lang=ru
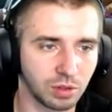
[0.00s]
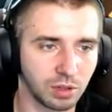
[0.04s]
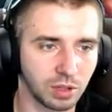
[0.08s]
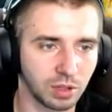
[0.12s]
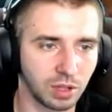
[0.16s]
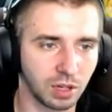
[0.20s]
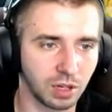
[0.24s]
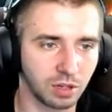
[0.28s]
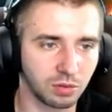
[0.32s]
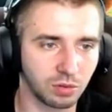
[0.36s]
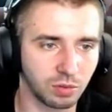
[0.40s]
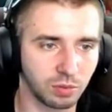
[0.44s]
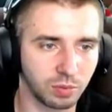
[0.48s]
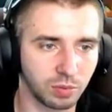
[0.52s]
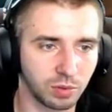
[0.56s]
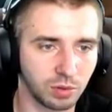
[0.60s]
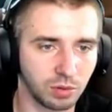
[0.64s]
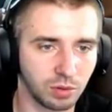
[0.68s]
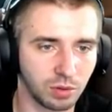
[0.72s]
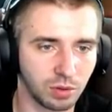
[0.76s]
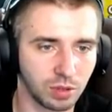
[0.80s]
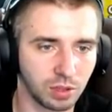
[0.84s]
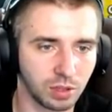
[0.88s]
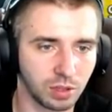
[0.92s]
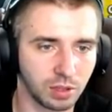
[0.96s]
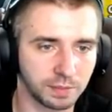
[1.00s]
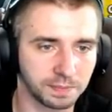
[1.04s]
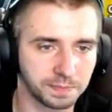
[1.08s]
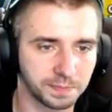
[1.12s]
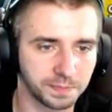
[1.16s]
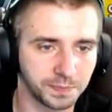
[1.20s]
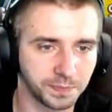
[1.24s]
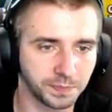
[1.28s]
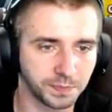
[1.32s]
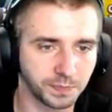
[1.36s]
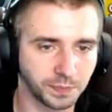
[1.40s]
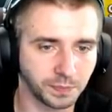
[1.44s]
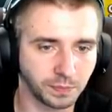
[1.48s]
на Купидона.
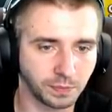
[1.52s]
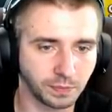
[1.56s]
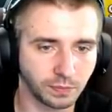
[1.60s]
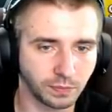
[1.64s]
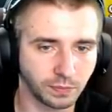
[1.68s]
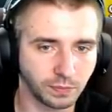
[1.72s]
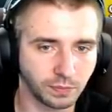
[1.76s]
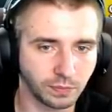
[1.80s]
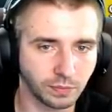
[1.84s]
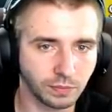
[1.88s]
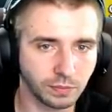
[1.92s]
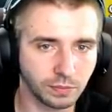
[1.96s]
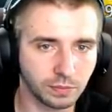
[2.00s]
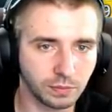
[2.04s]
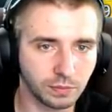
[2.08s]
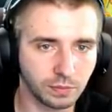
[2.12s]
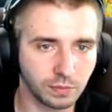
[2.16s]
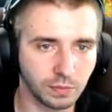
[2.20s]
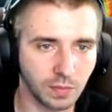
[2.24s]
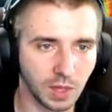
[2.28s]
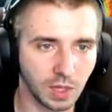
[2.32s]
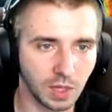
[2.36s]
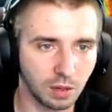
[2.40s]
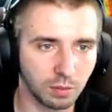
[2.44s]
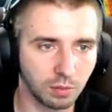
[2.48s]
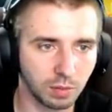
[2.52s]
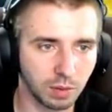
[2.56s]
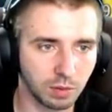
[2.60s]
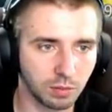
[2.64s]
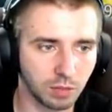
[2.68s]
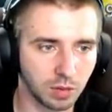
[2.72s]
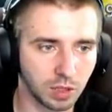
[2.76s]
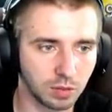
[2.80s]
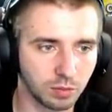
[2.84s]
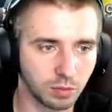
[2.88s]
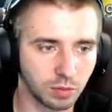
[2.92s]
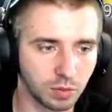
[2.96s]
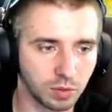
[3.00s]

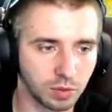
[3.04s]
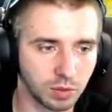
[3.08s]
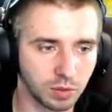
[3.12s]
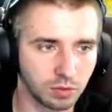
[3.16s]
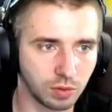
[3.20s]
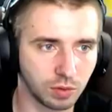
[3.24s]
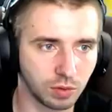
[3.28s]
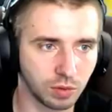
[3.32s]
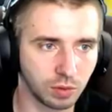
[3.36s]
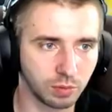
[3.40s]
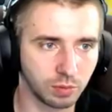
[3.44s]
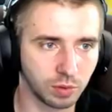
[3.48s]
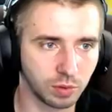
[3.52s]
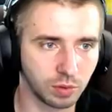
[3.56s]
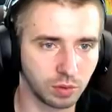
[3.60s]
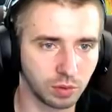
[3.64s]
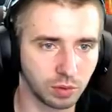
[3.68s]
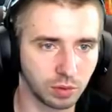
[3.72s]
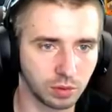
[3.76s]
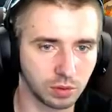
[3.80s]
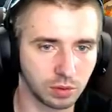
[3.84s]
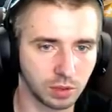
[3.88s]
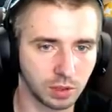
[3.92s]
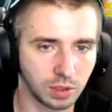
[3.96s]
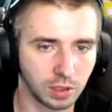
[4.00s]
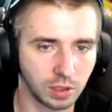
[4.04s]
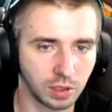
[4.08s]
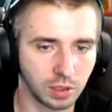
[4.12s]
По-моему, у него Купидон.